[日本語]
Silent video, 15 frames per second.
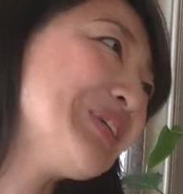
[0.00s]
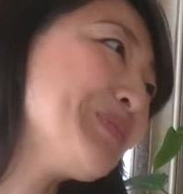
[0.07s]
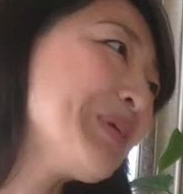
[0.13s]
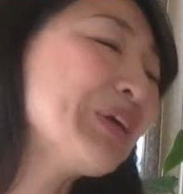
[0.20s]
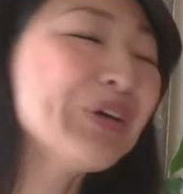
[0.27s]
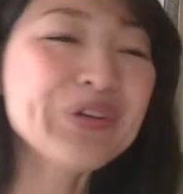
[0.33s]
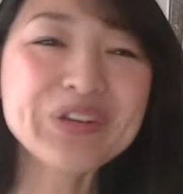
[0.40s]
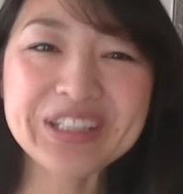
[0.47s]
う、まあ、
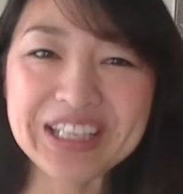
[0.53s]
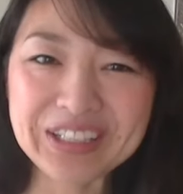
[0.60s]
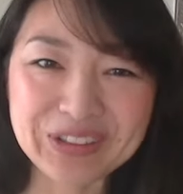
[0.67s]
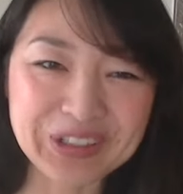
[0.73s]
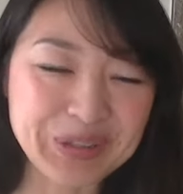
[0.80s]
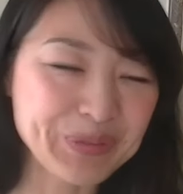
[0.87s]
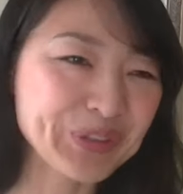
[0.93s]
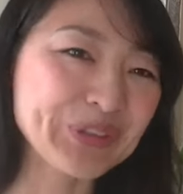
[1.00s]
コーヒー
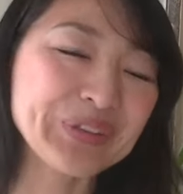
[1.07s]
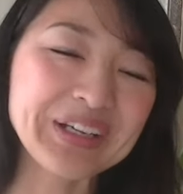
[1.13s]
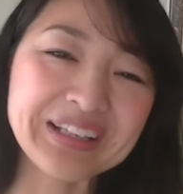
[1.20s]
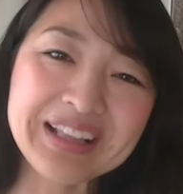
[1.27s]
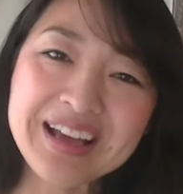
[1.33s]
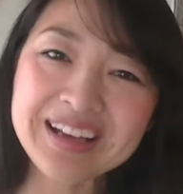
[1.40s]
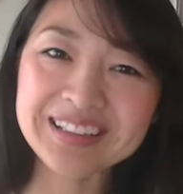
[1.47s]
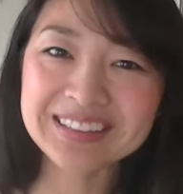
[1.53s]
とかもそうか
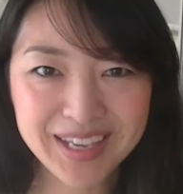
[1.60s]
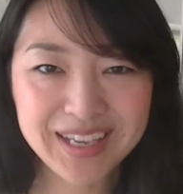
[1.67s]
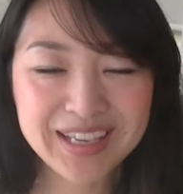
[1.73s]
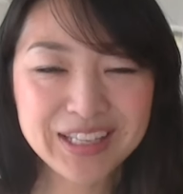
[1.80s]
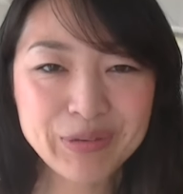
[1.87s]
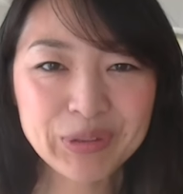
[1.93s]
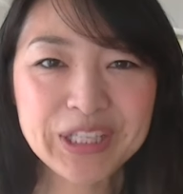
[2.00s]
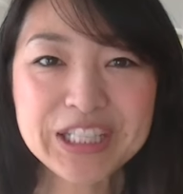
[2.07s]
な
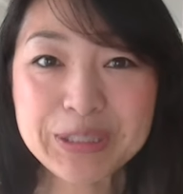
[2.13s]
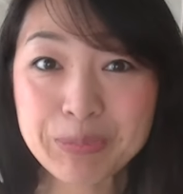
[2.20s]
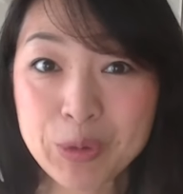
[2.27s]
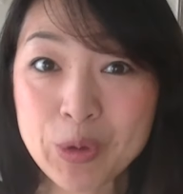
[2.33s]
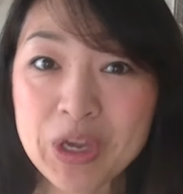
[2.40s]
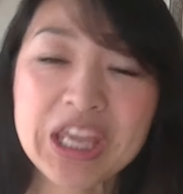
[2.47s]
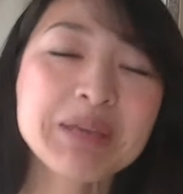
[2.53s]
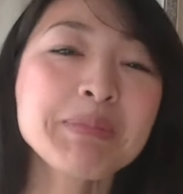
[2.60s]
で私
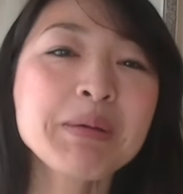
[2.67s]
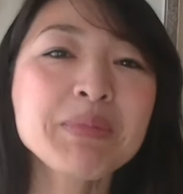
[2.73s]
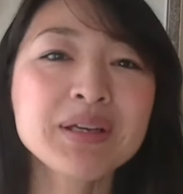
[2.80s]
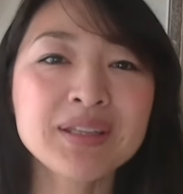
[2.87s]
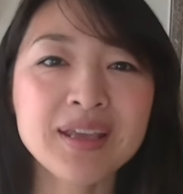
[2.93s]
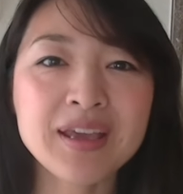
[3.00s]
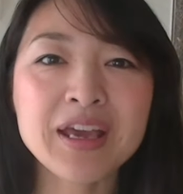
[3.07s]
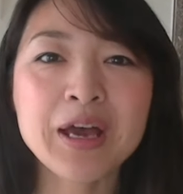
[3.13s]
も今ま
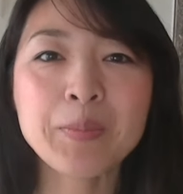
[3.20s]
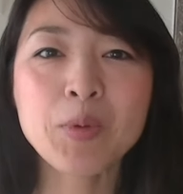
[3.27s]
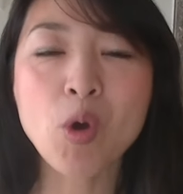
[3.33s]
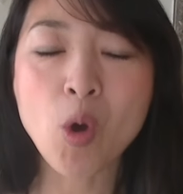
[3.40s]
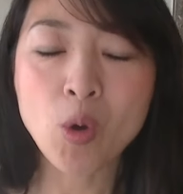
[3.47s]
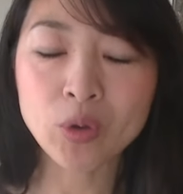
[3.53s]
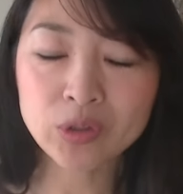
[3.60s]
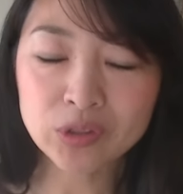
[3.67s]
でもう
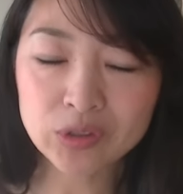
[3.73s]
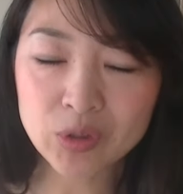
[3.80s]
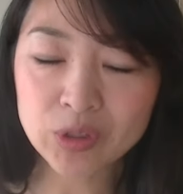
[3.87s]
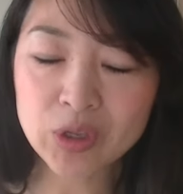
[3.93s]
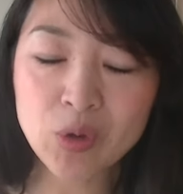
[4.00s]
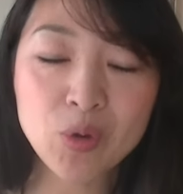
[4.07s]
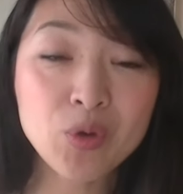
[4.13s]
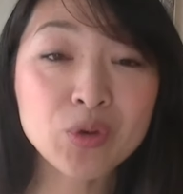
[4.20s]
本当
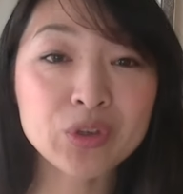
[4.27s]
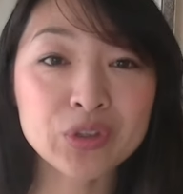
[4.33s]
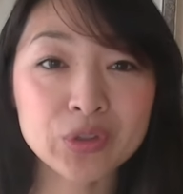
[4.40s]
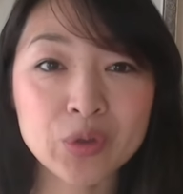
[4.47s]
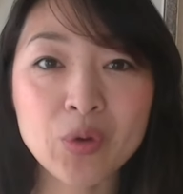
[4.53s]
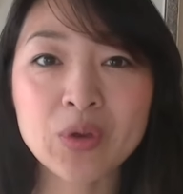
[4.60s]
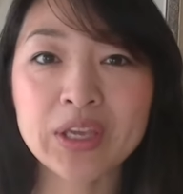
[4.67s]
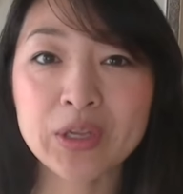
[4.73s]
に多く
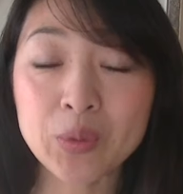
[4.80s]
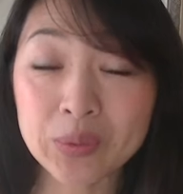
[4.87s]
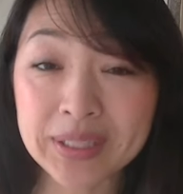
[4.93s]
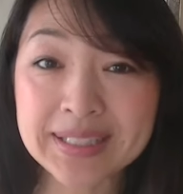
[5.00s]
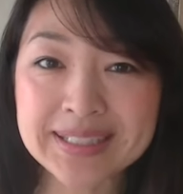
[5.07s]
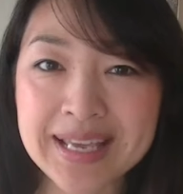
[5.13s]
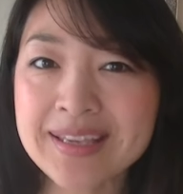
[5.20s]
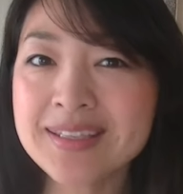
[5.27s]
のいろん
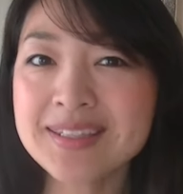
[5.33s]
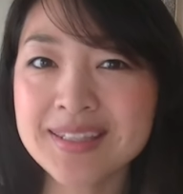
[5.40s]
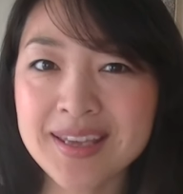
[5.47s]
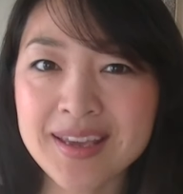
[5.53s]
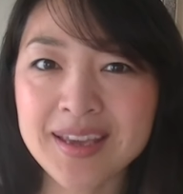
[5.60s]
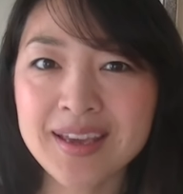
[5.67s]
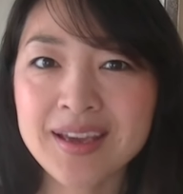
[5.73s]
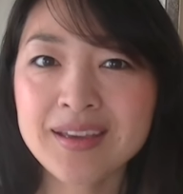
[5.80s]
な先
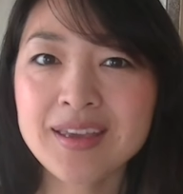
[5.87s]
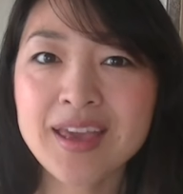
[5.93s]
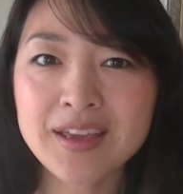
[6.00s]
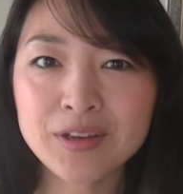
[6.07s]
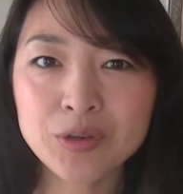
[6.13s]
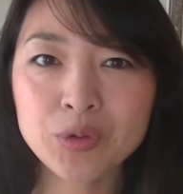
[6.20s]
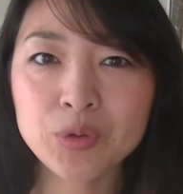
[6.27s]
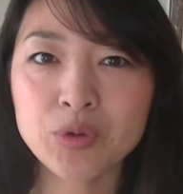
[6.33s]
生
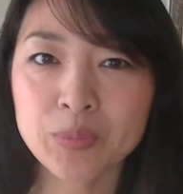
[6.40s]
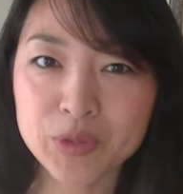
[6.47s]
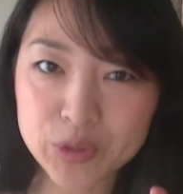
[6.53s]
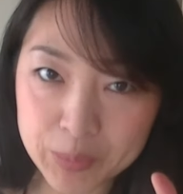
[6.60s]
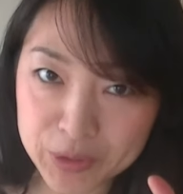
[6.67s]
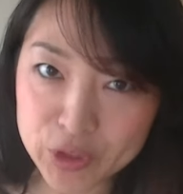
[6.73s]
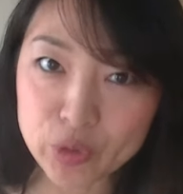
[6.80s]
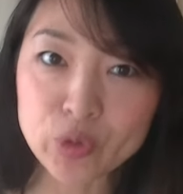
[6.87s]
健康
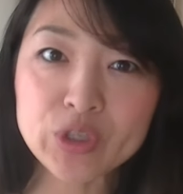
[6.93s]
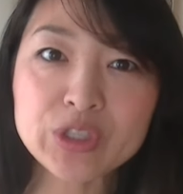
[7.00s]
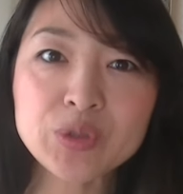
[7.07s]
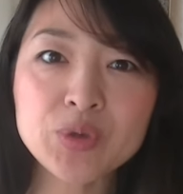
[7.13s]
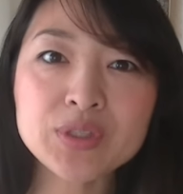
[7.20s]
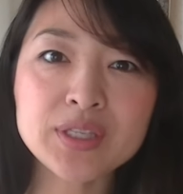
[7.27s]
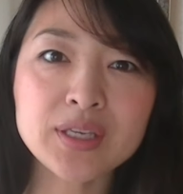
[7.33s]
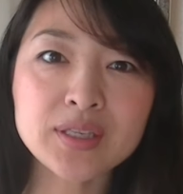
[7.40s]
も食事
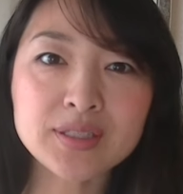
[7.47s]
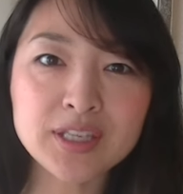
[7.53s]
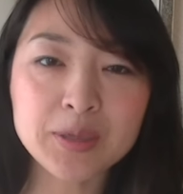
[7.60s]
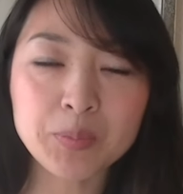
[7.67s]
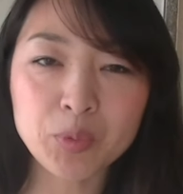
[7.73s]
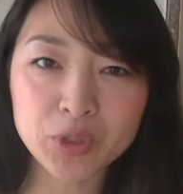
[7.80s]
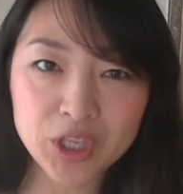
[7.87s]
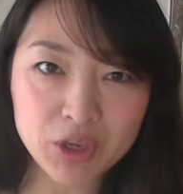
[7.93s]
の先生
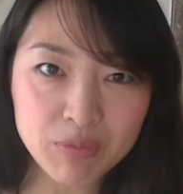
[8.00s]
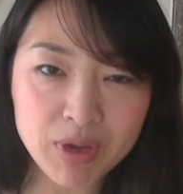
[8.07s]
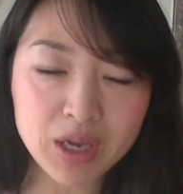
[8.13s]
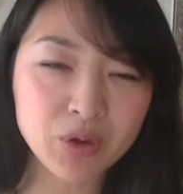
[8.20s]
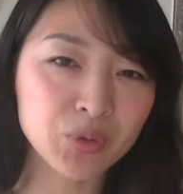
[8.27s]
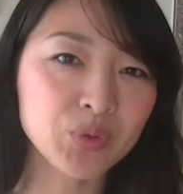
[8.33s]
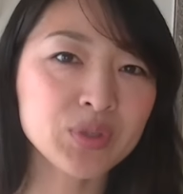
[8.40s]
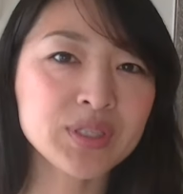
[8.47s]

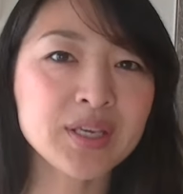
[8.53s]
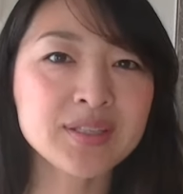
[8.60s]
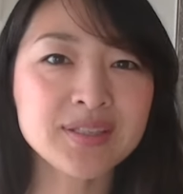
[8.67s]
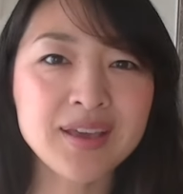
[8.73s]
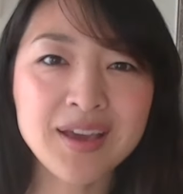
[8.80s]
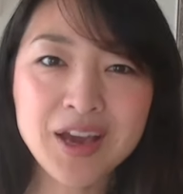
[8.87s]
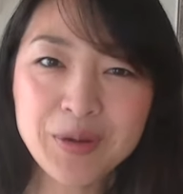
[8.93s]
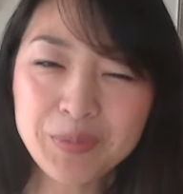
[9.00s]
ボディーワークの先生
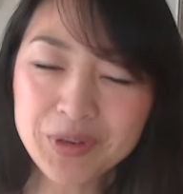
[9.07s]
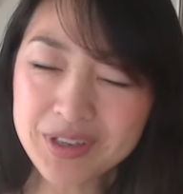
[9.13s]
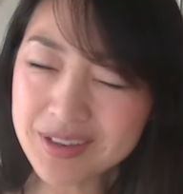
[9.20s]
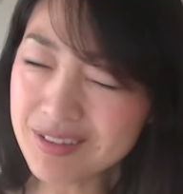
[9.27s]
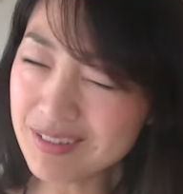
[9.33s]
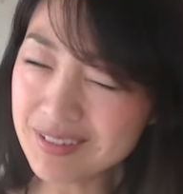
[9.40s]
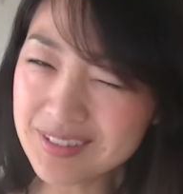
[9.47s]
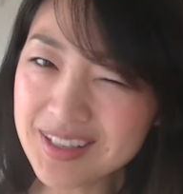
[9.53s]
もうい
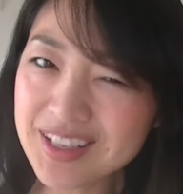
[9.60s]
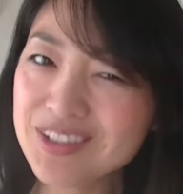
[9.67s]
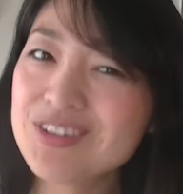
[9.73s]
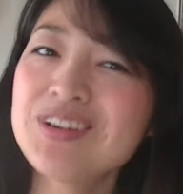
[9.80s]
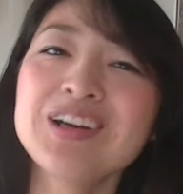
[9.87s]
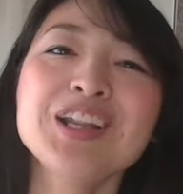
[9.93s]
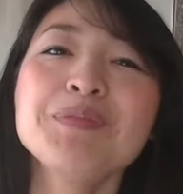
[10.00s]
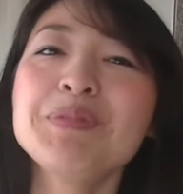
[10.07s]
ろんな人
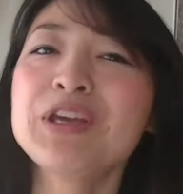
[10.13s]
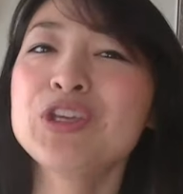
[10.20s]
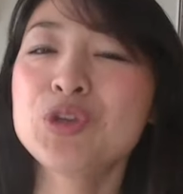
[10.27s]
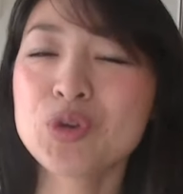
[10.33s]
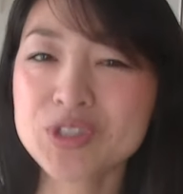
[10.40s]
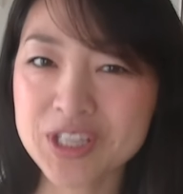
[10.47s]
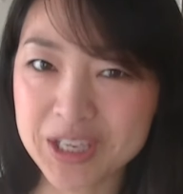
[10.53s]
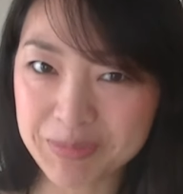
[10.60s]
から勉
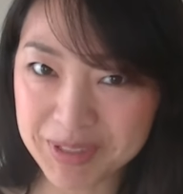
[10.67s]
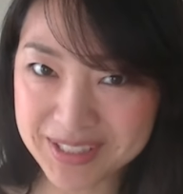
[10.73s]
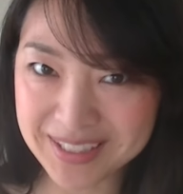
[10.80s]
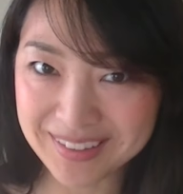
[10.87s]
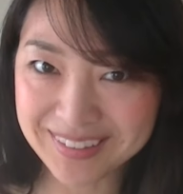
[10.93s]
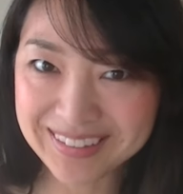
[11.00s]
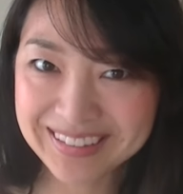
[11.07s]
強してきました